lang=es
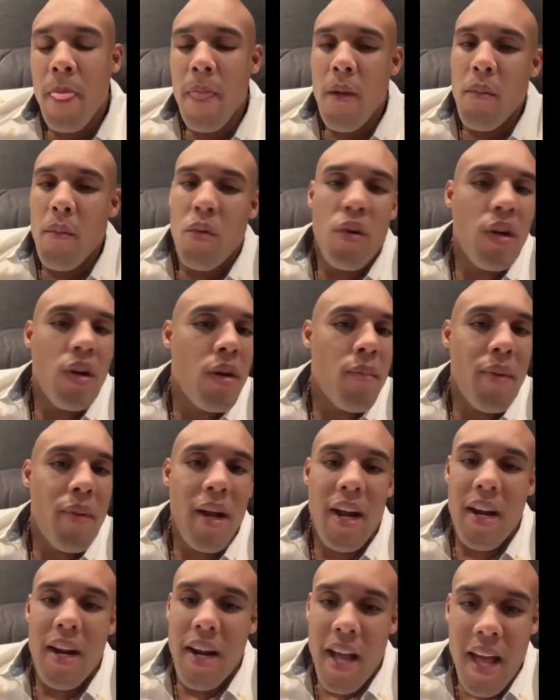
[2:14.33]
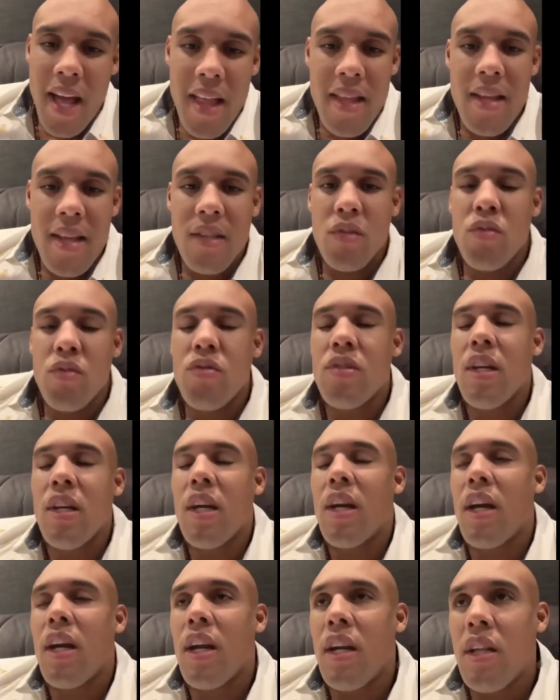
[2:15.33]
Porque para nadie es un
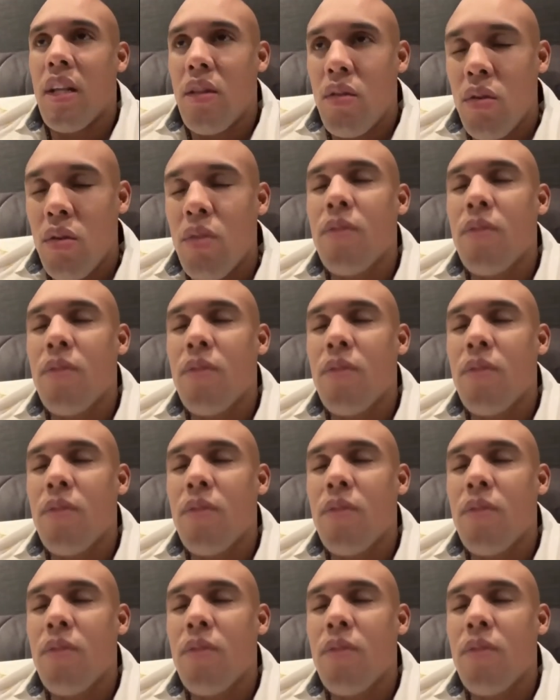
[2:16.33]
secreto